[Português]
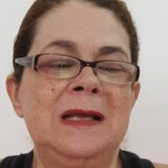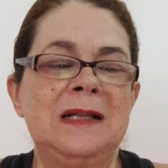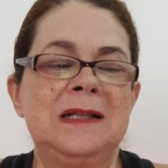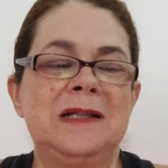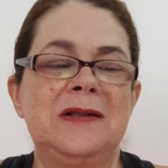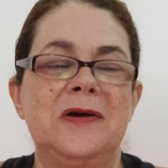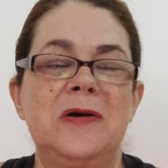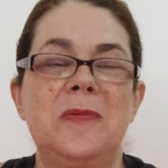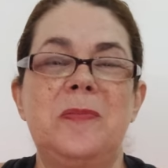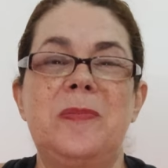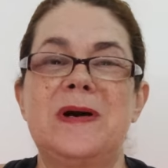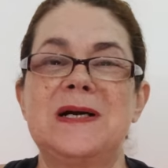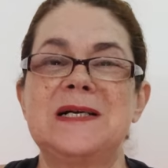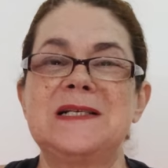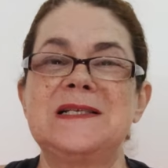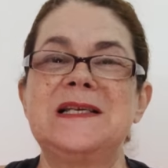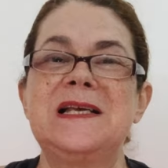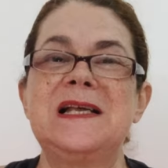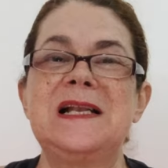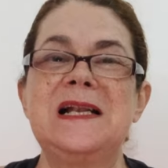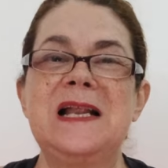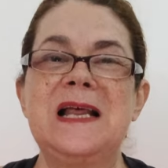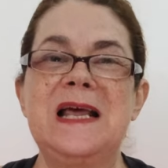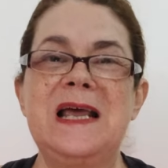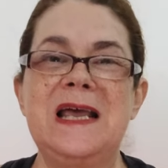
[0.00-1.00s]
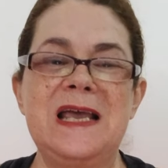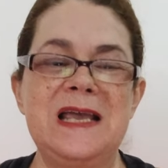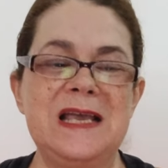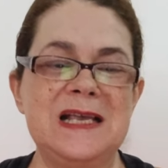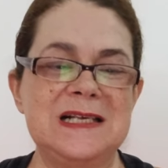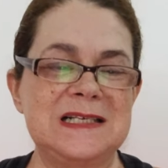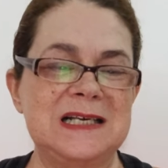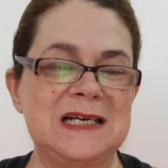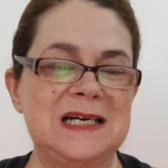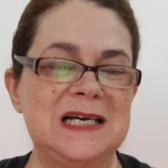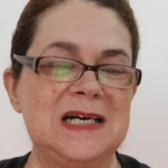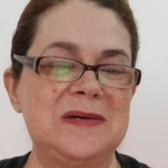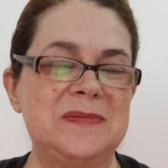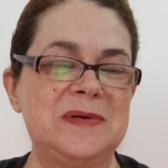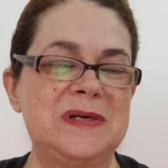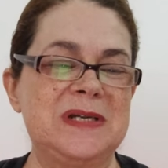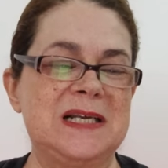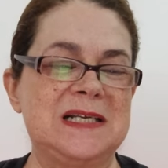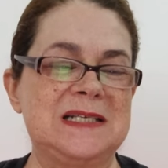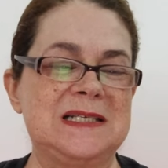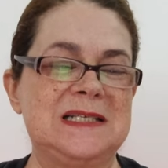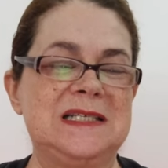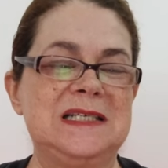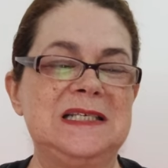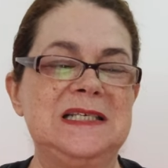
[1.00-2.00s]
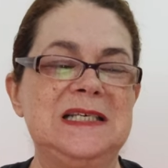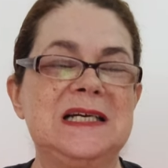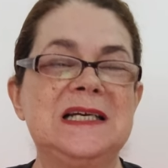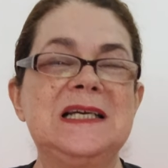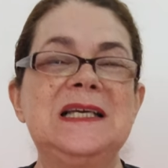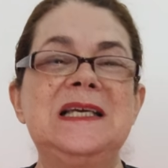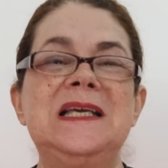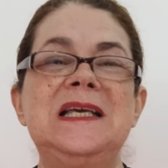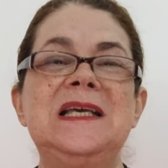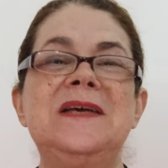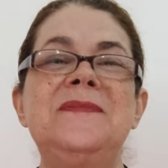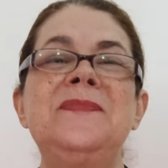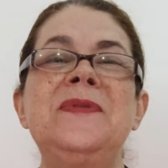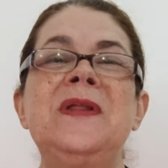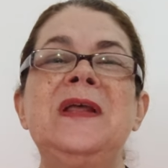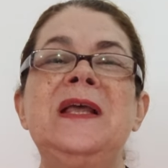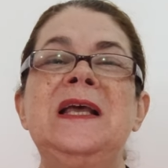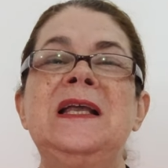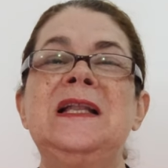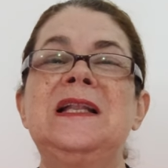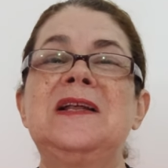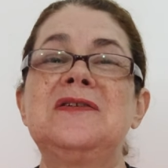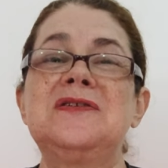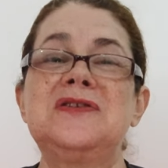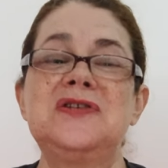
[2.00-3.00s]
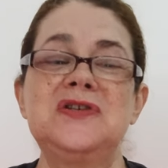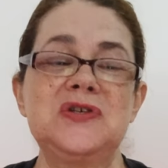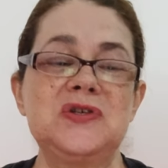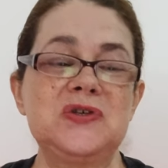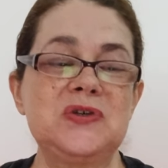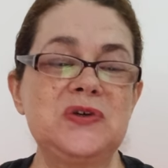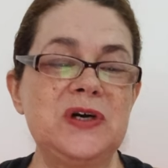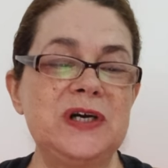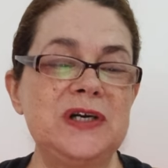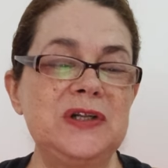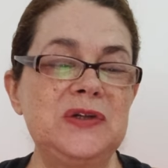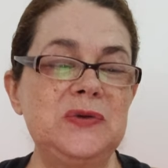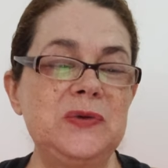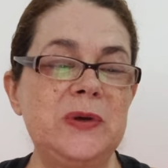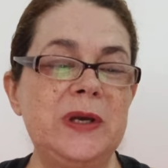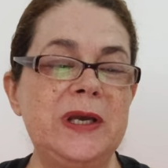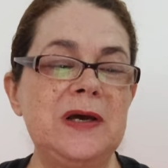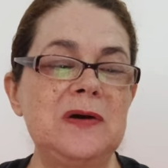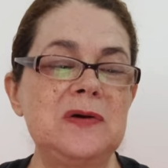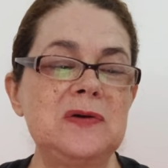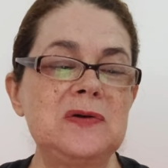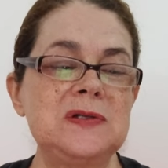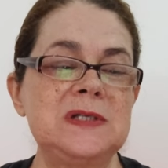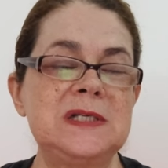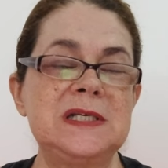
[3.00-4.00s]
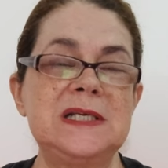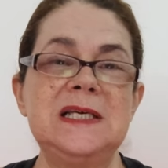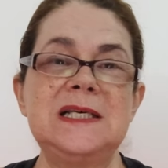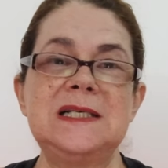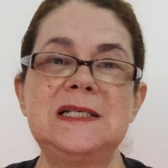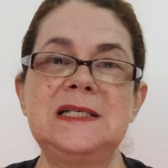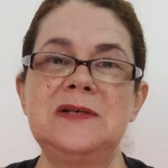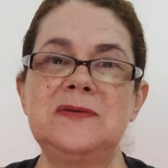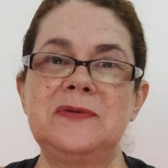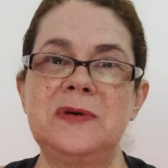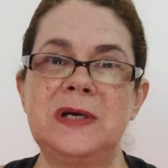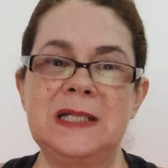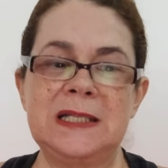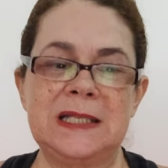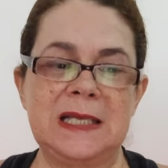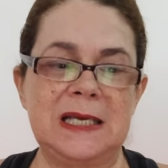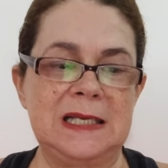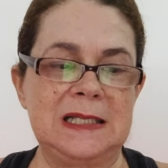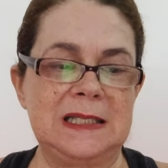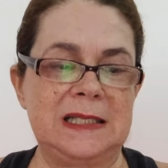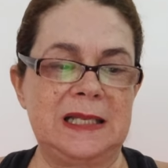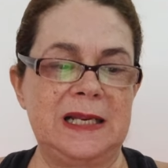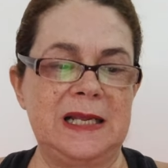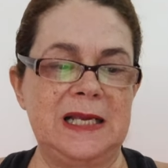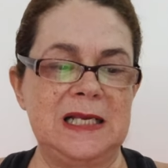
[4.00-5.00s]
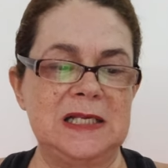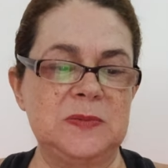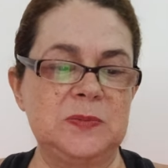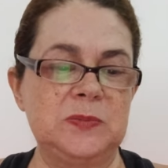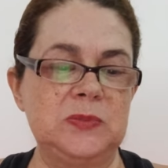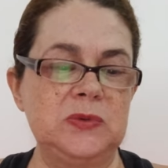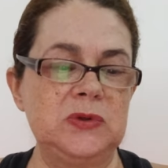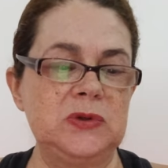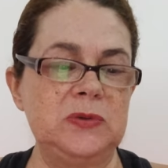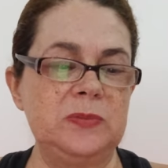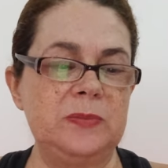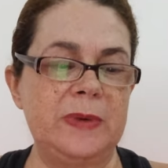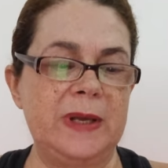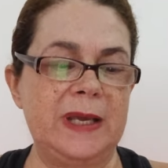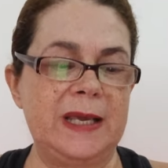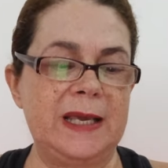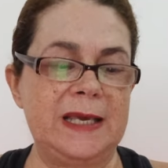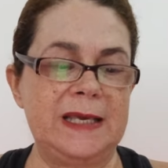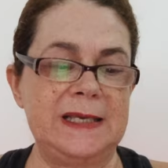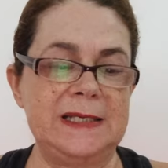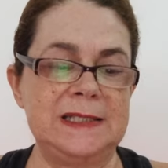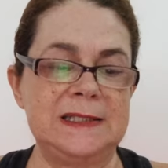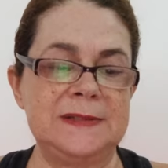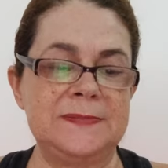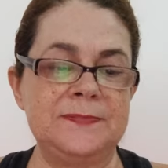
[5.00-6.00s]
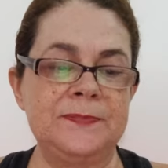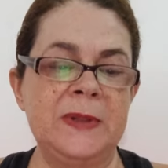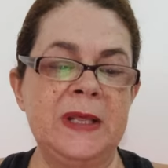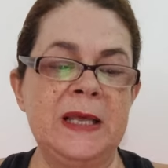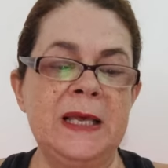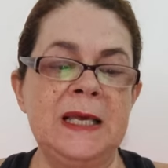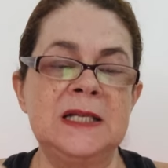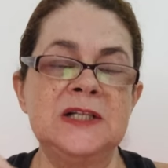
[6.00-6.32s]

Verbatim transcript: Então eu parcelei essa câmerazinha aqui, então 18,53 euros por mês.